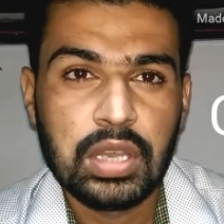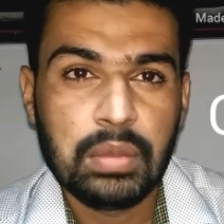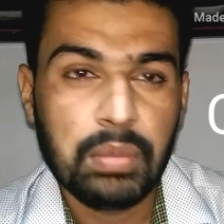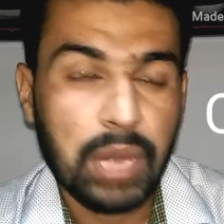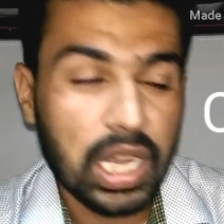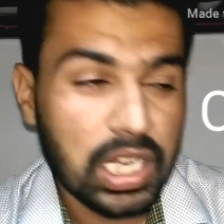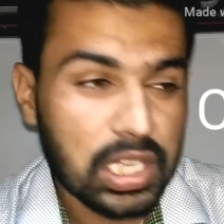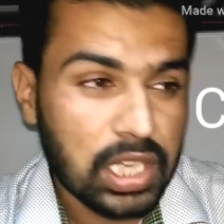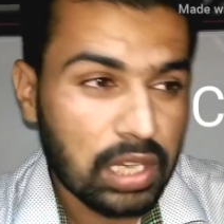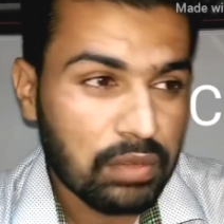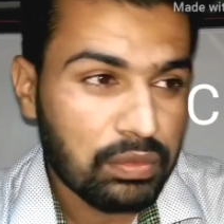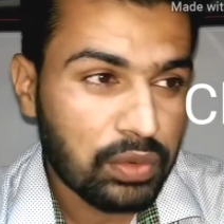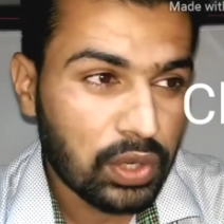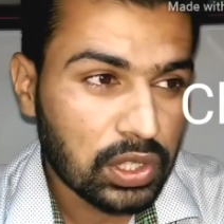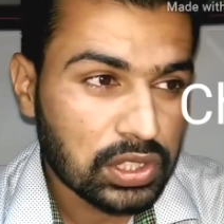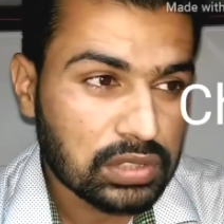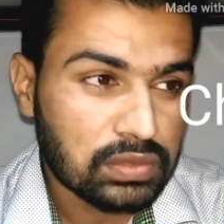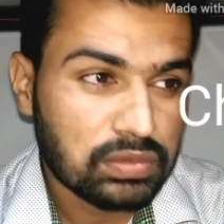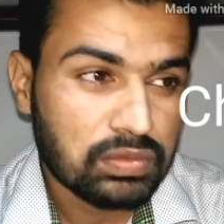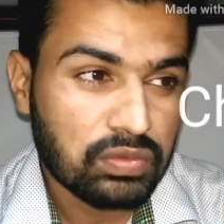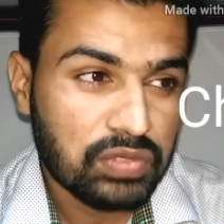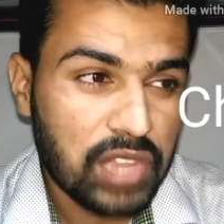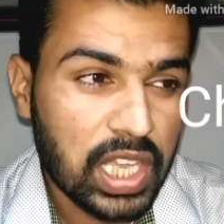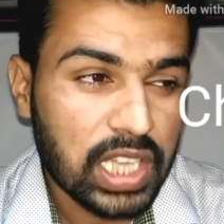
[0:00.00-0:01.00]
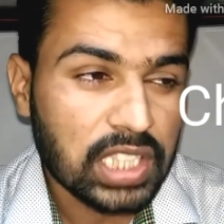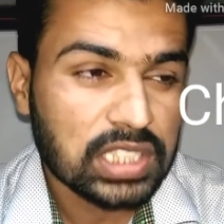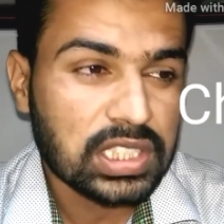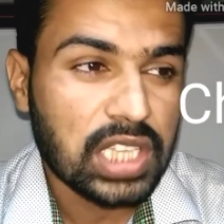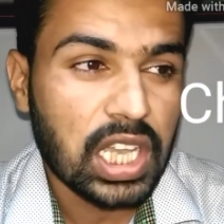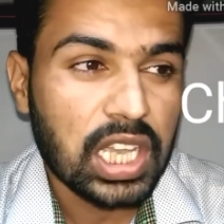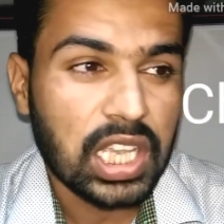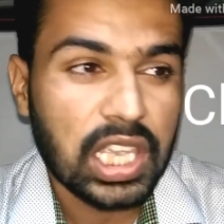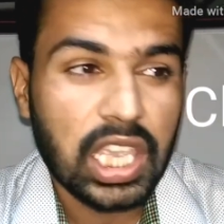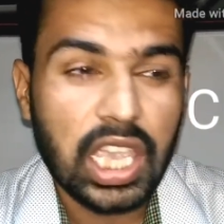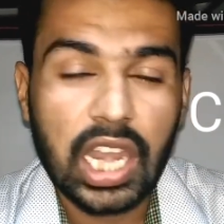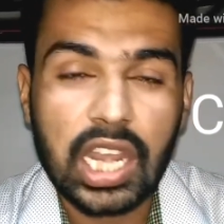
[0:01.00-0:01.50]
बल्कि वो देखता
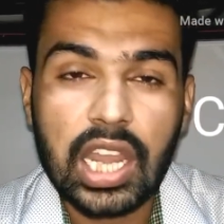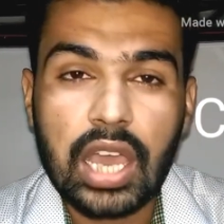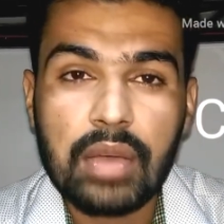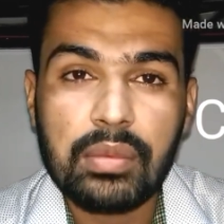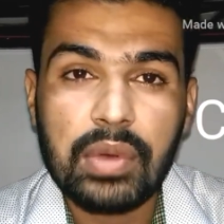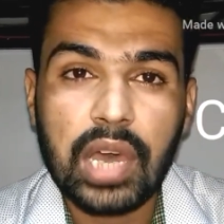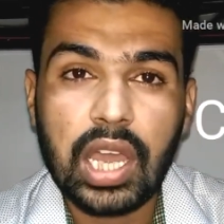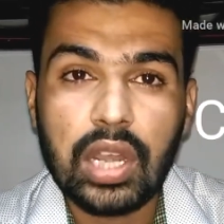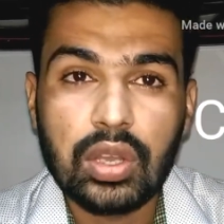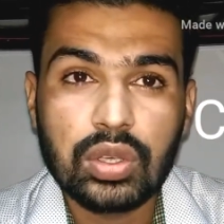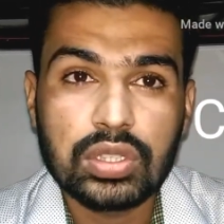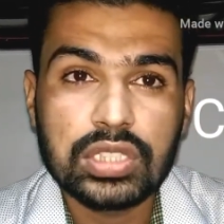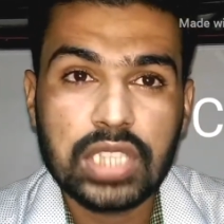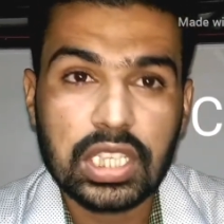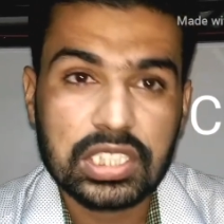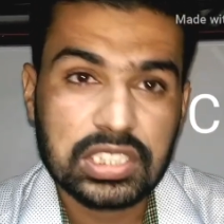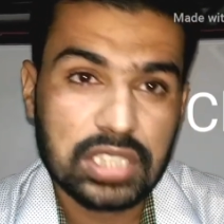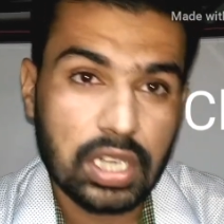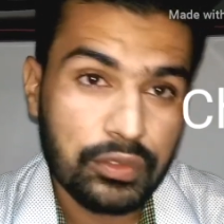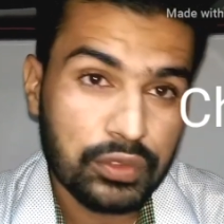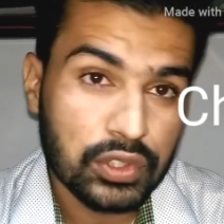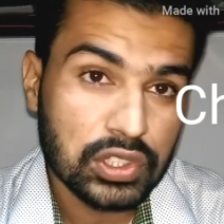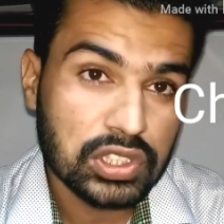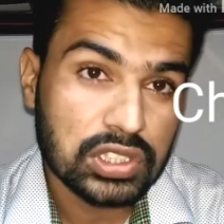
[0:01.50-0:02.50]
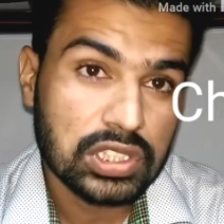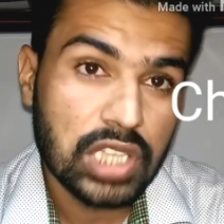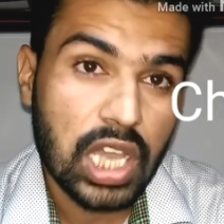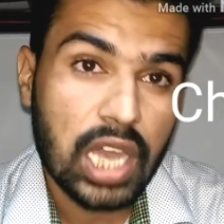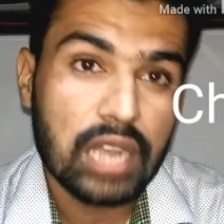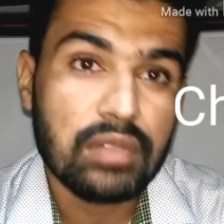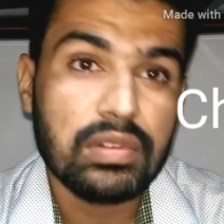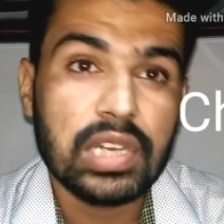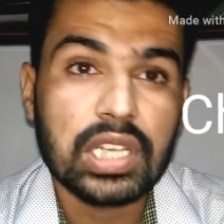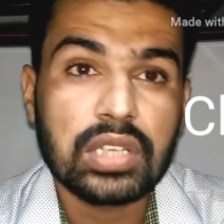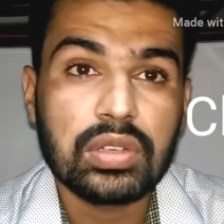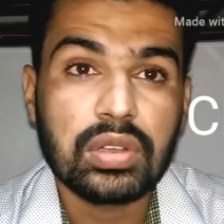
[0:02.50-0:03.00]
है कि ये नामालूद है सिर्फ उस
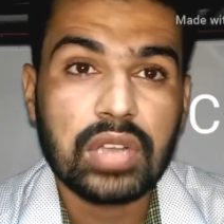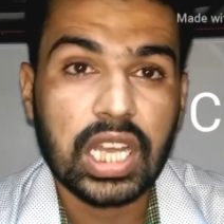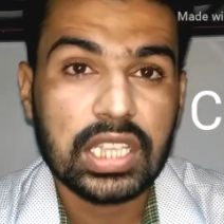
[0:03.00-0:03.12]
जानवर को